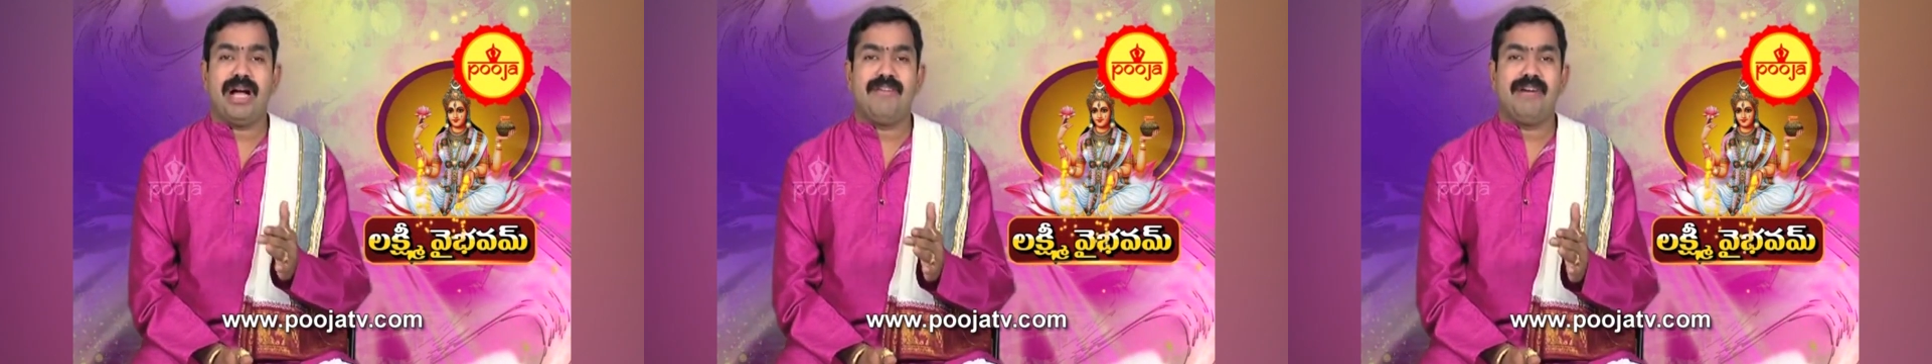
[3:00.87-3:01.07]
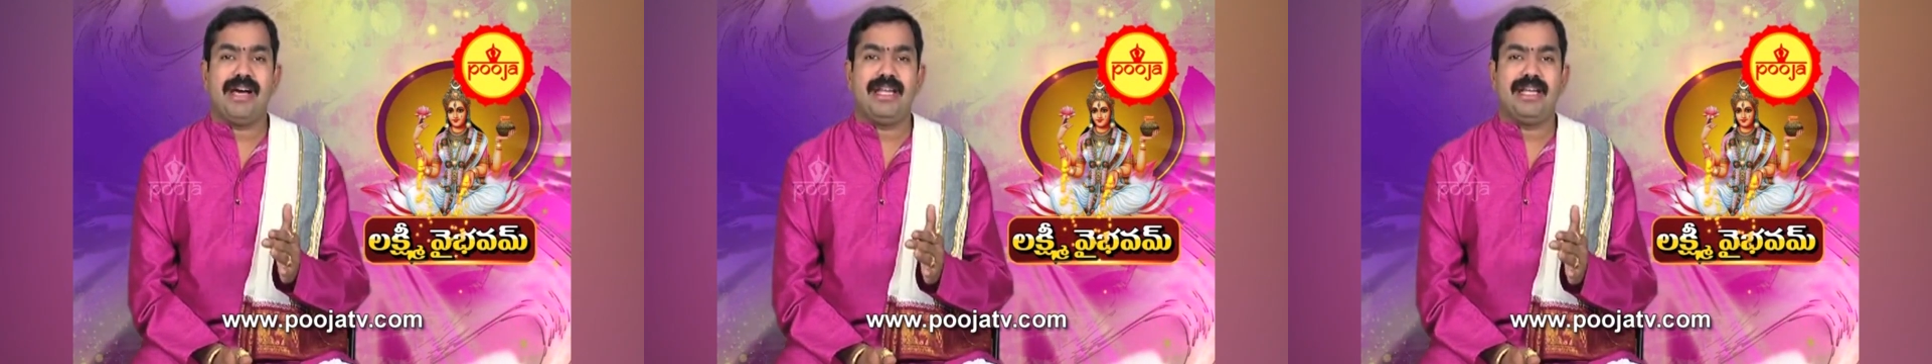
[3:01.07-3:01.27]

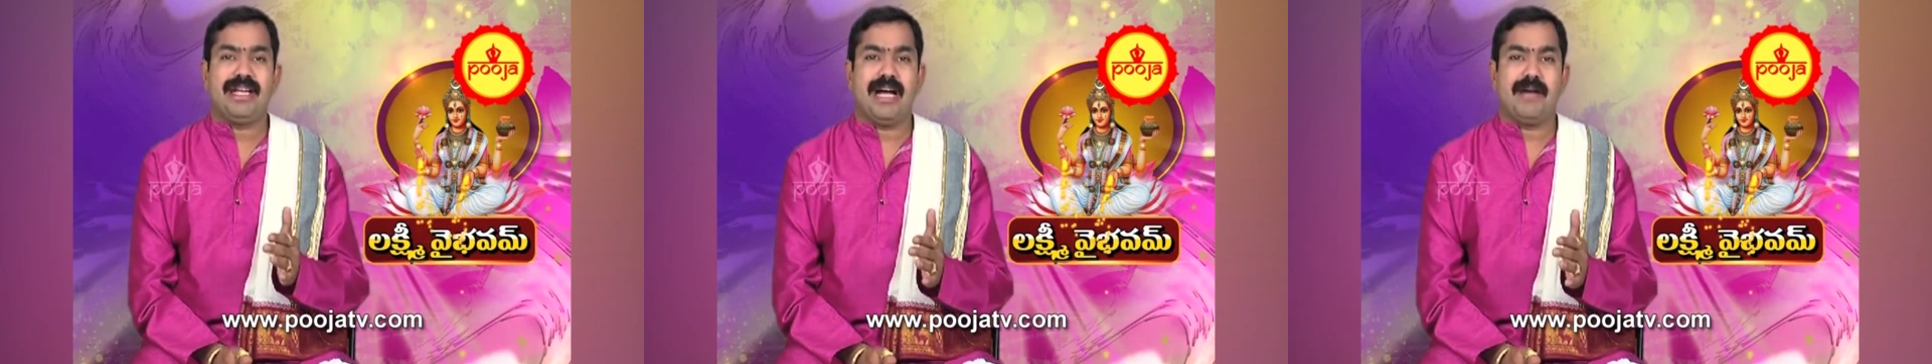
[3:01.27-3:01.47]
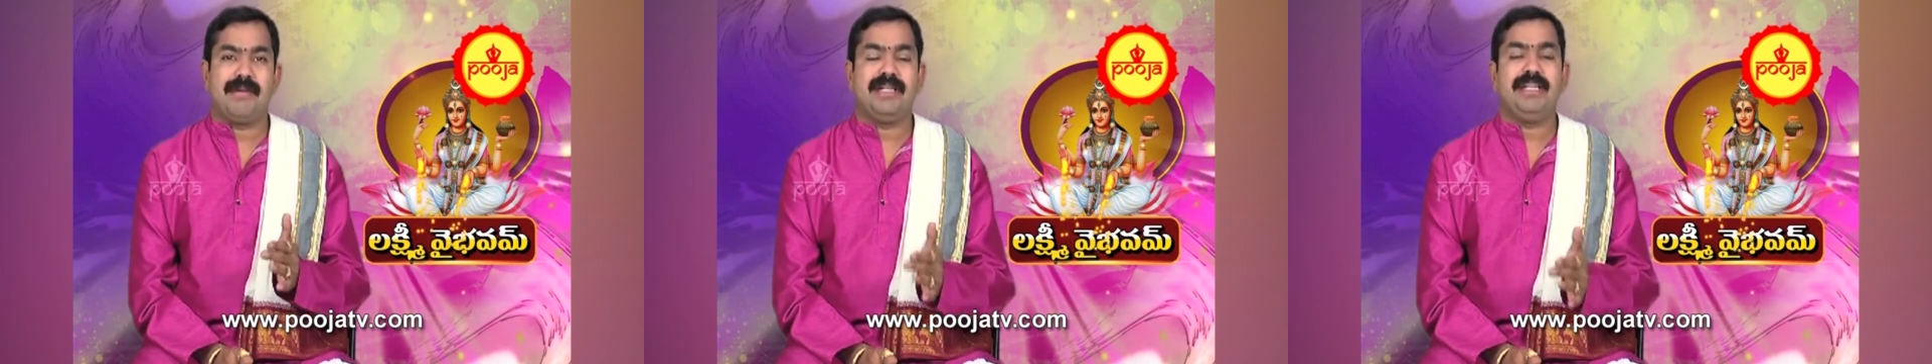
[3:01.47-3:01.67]
కావాలి
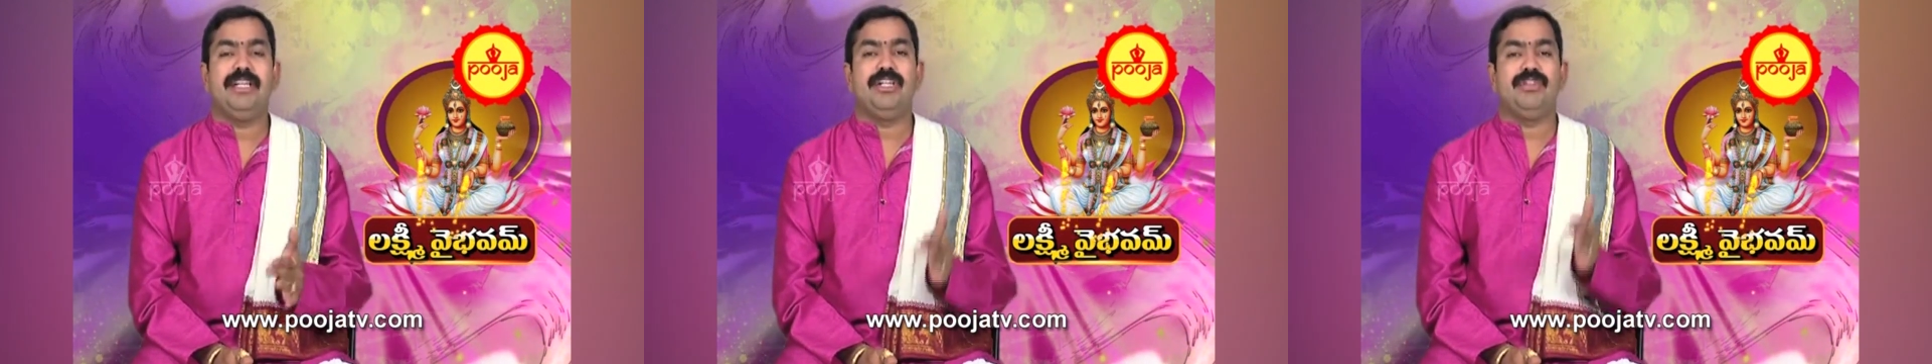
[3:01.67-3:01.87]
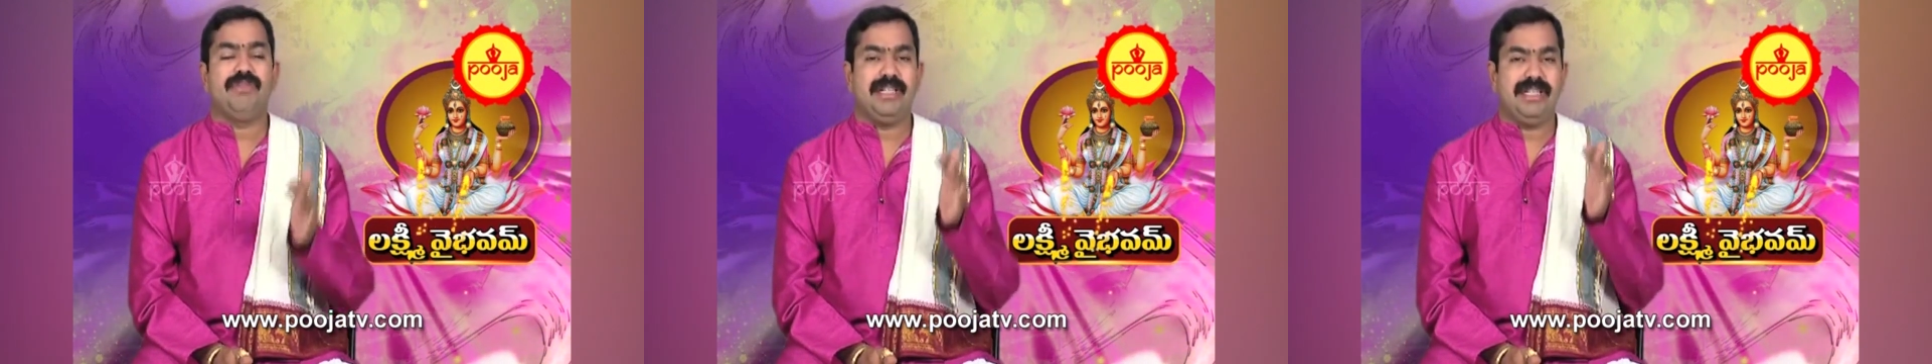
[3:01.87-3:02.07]
కాబట్టి
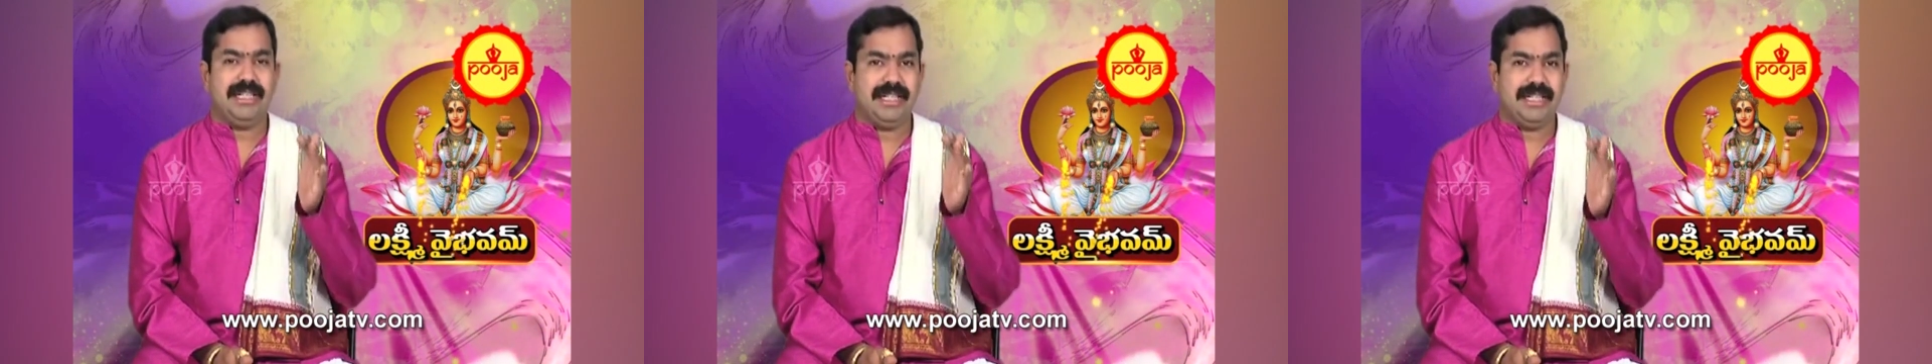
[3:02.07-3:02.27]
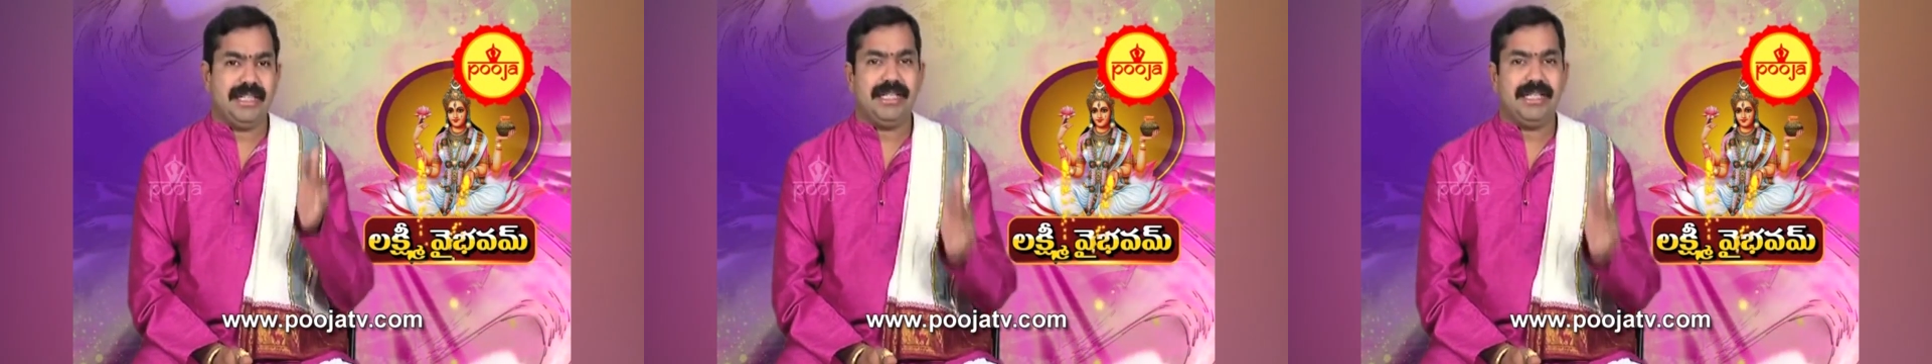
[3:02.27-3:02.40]
ఇటువంటి